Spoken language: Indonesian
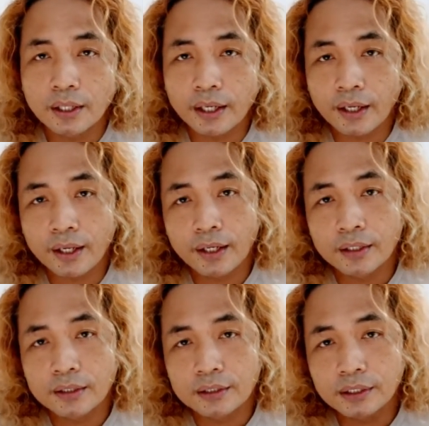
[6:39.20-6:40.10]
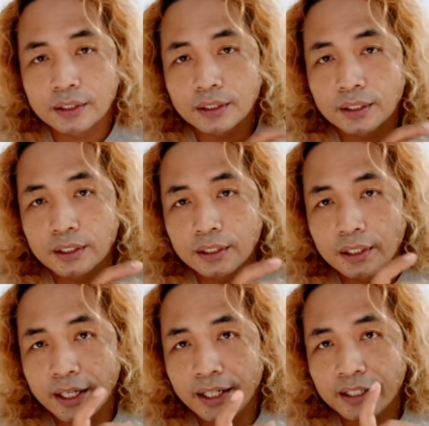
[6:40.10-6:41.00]
ya
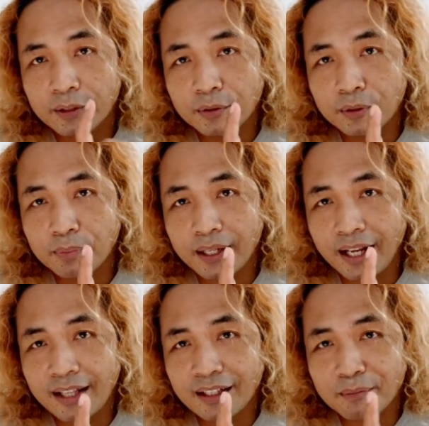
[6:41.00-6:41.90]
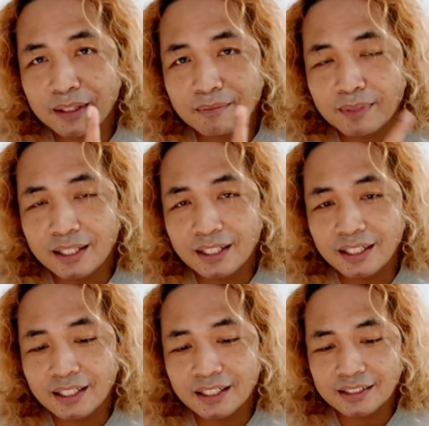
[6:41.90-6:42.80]
nah ini untuk peringatan
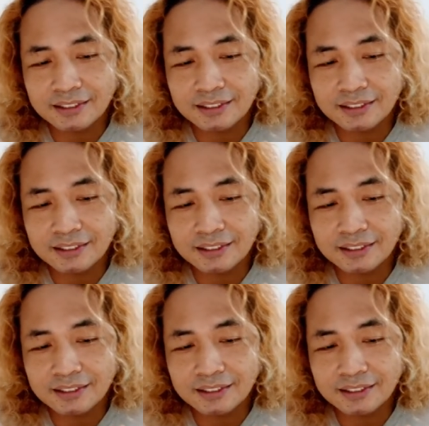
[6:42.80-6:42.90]
teman-teman